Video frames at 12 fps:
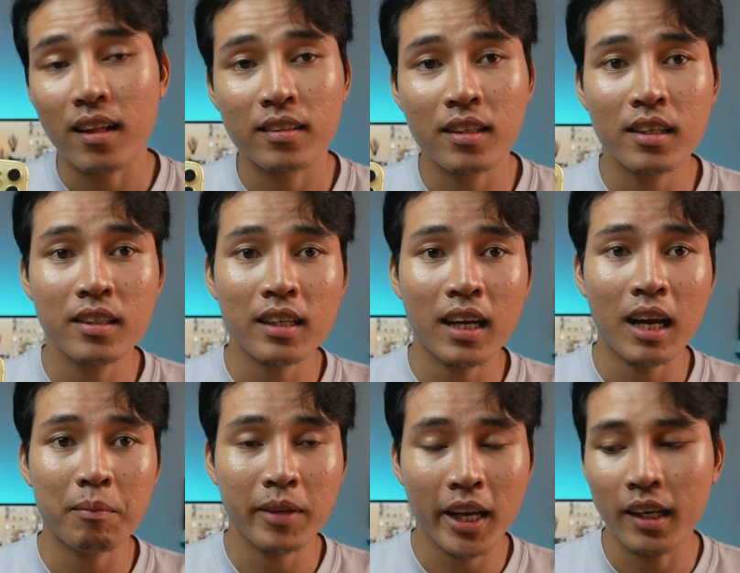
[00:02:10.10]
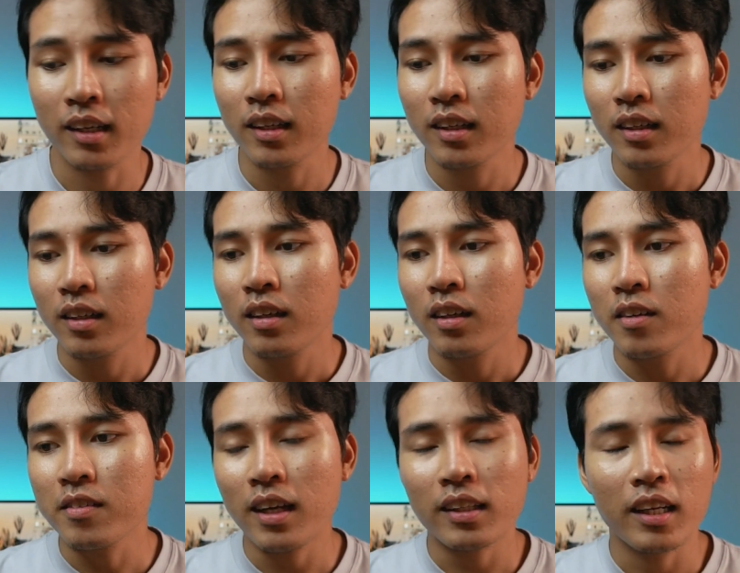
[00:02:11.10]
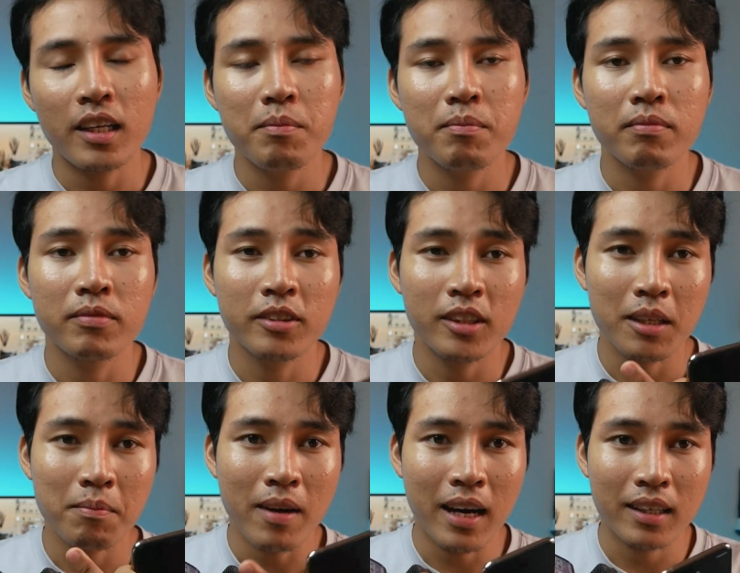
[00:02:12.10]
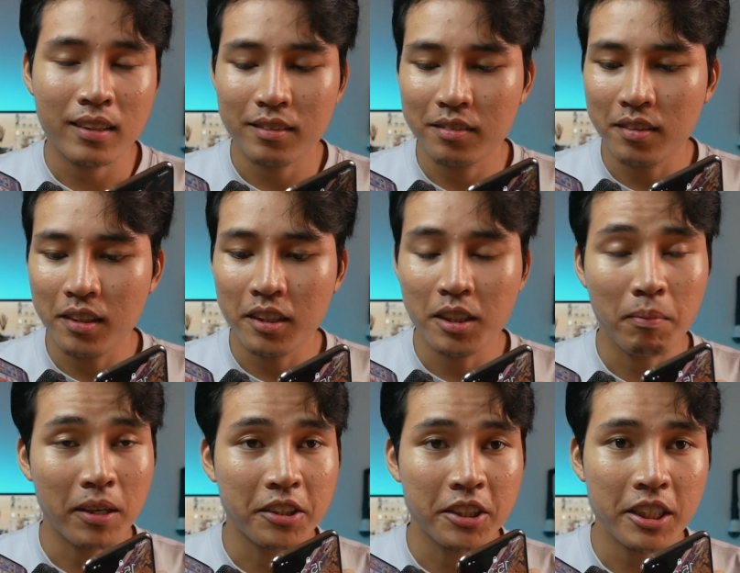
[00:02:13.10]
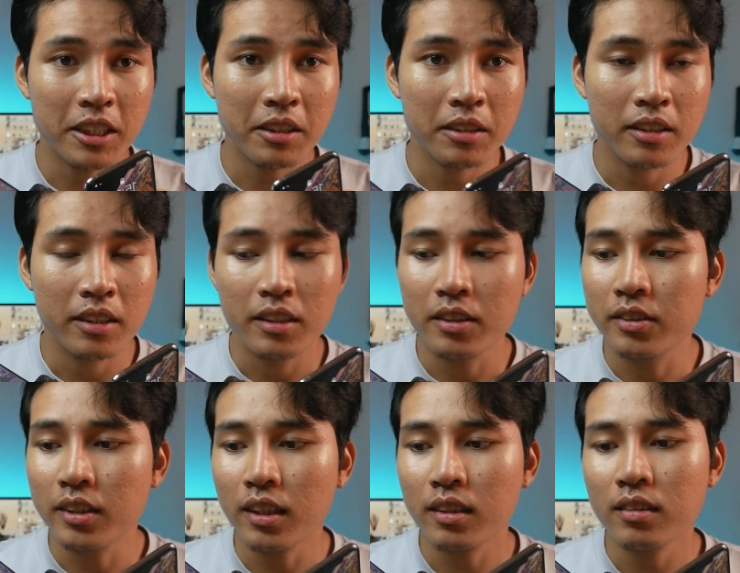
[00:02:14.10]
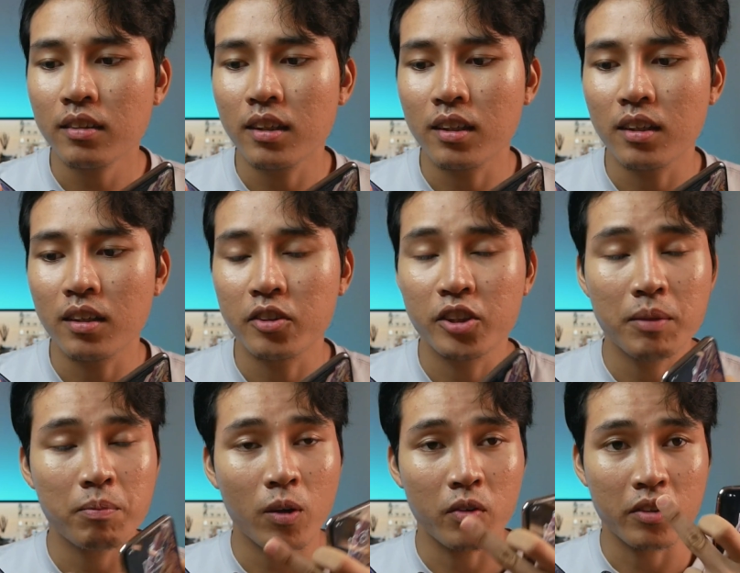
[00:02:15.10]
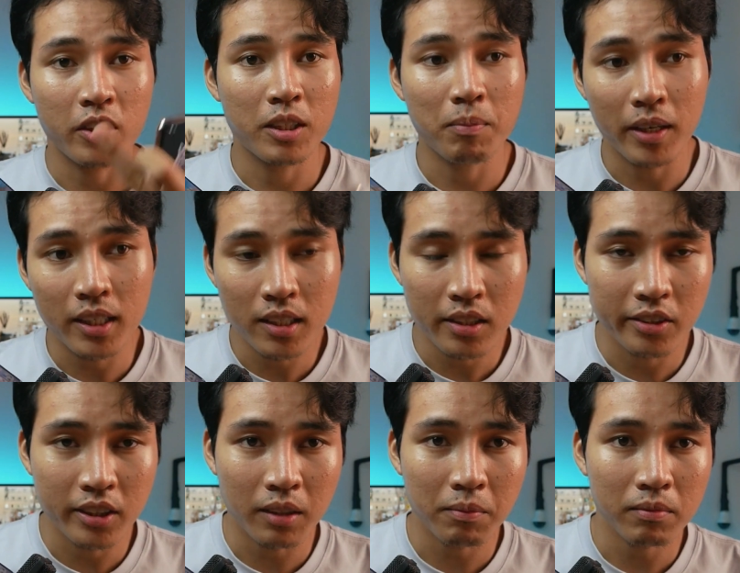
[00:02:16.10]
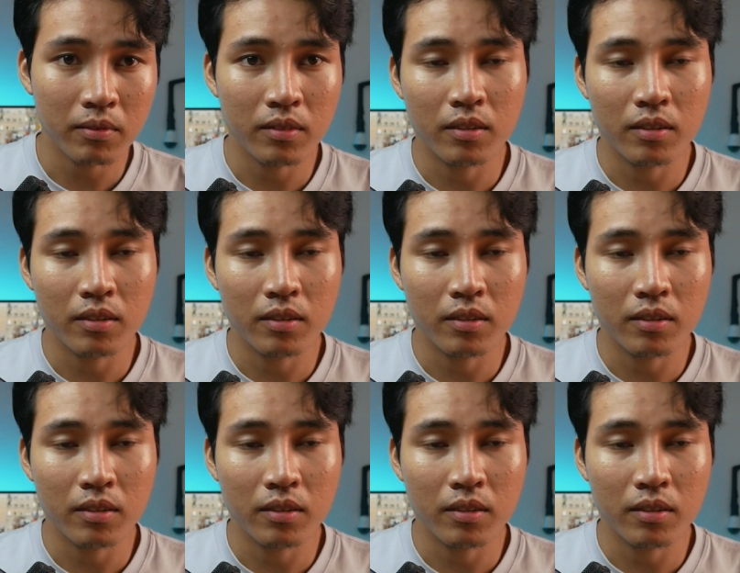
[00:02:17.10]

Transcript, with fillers: tờ ca update được sao ta nên tranh bàn series thay mấy chiến chẳng chip có series mấy chẳng